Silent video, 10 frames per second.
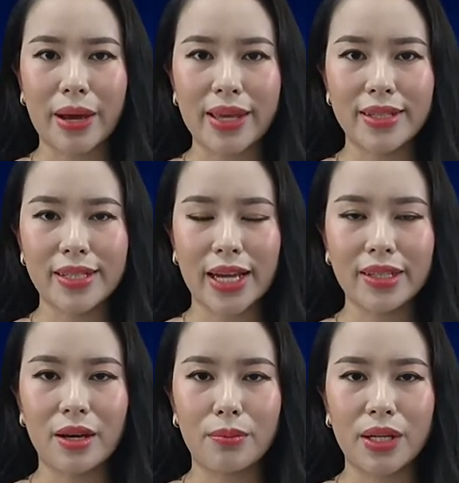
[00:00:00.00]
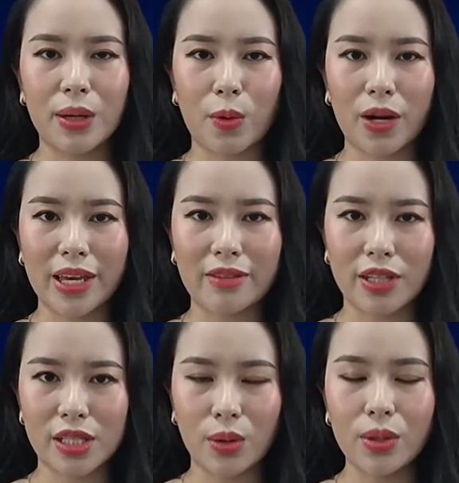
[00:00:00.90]
7 giờ sáng giờ miền Đông Hoa Kỳ
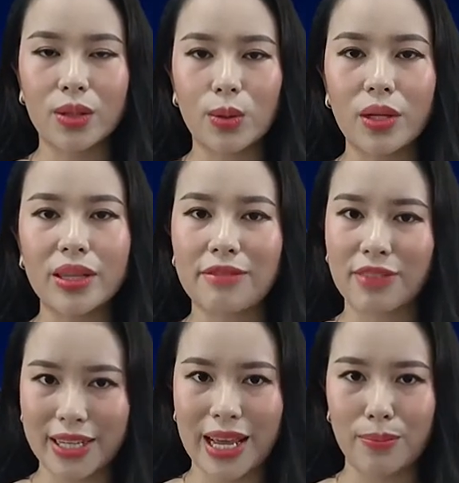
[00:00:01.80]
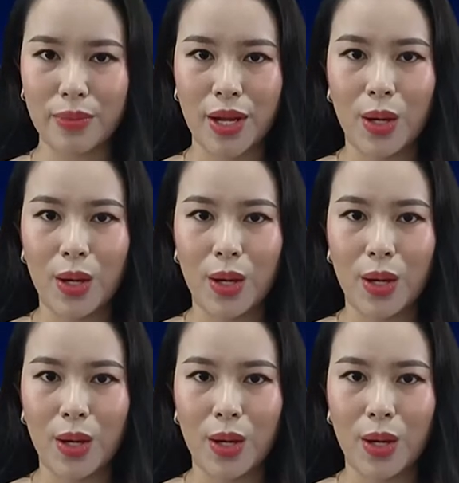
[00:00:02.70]
và 6 giờ tối tại Việt Nam.